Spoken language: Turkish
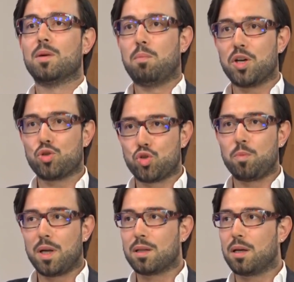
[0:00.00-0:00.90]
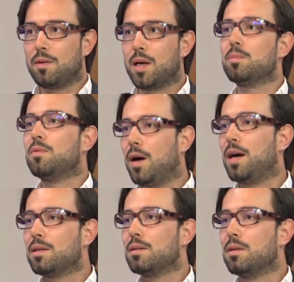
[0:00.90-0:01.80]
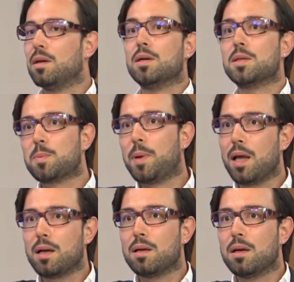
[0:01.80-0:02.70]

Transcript: Başka süper gıda var mı? Var. Ispanak